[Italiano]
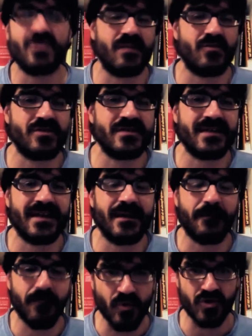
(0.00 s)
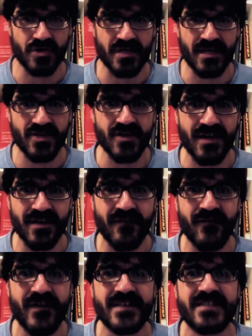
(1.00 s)
siamo stati appunto selezionati al
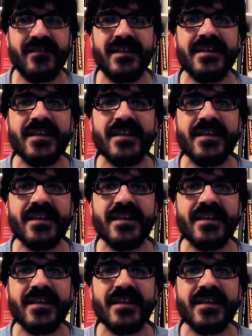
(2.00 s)
Festival